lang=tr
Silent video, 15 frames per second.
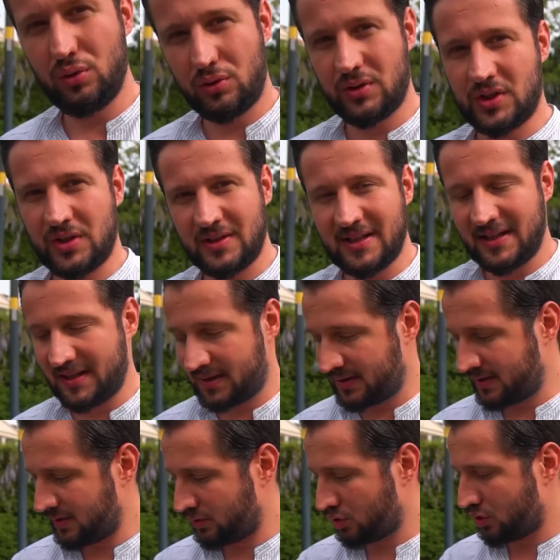Yurt dışından
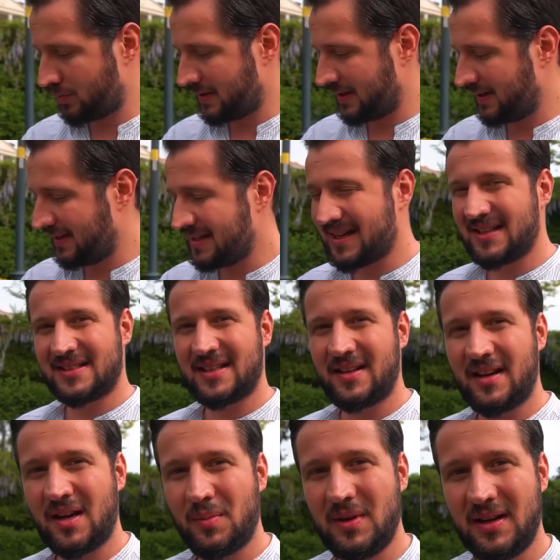getirdik. Normalde yan
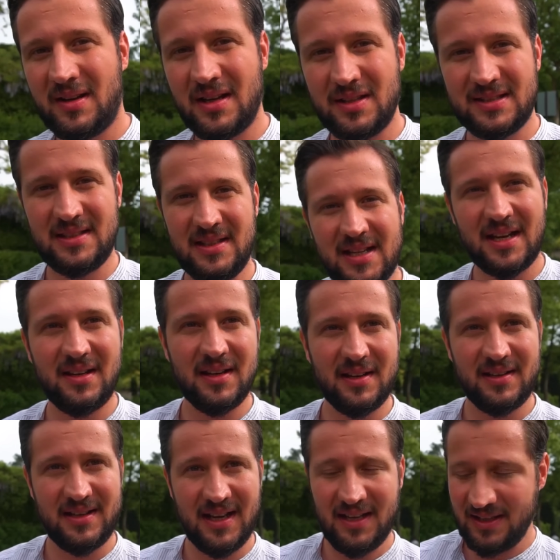sanayi Amerikan
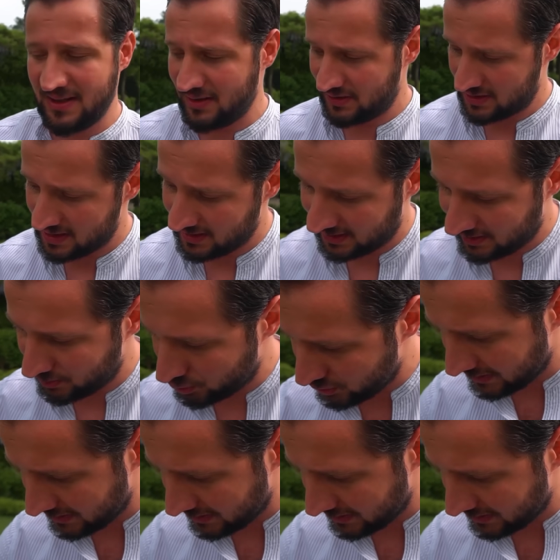sinyalleri rengi Şakir'in